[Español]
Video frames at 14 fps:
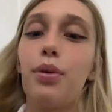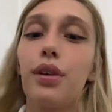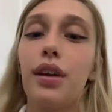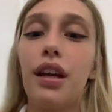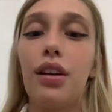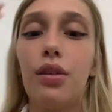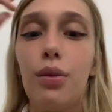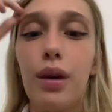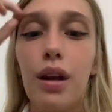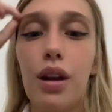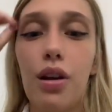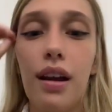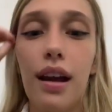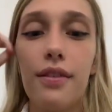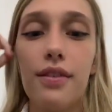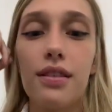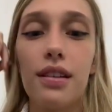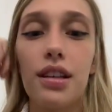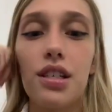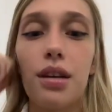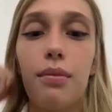¿Por qué no ves los
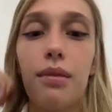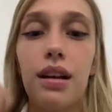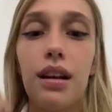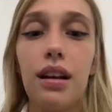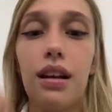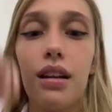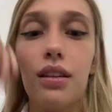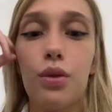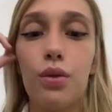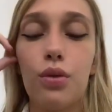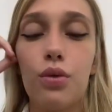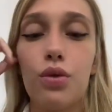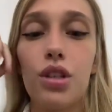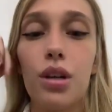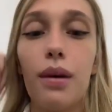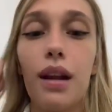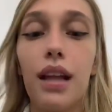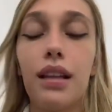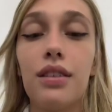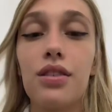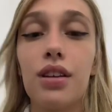lives? Te llaman, tú
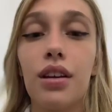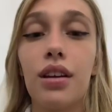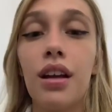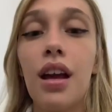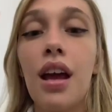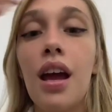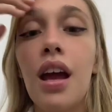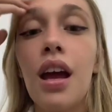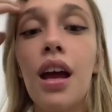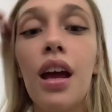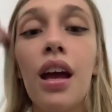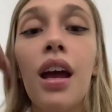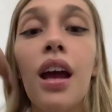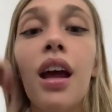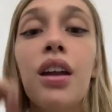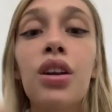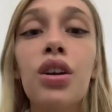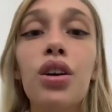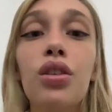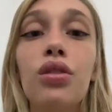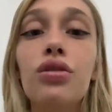llamas la atención.
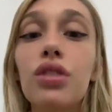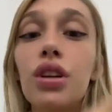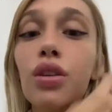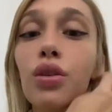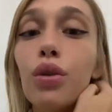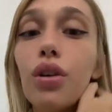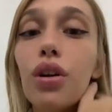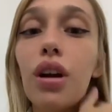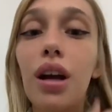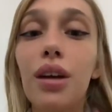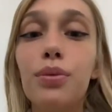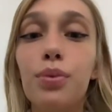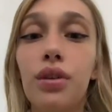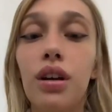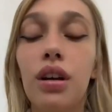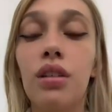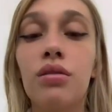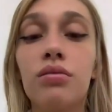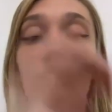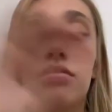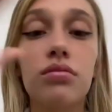No, no sé, no veo los likes
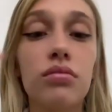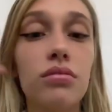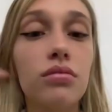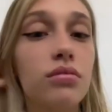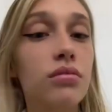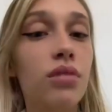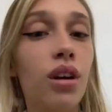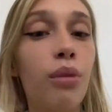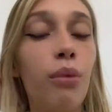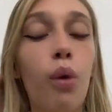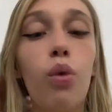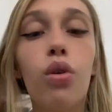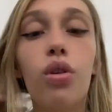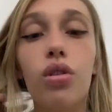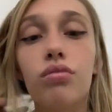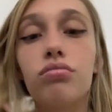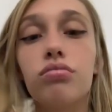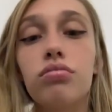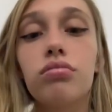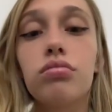porque, porque me aburro.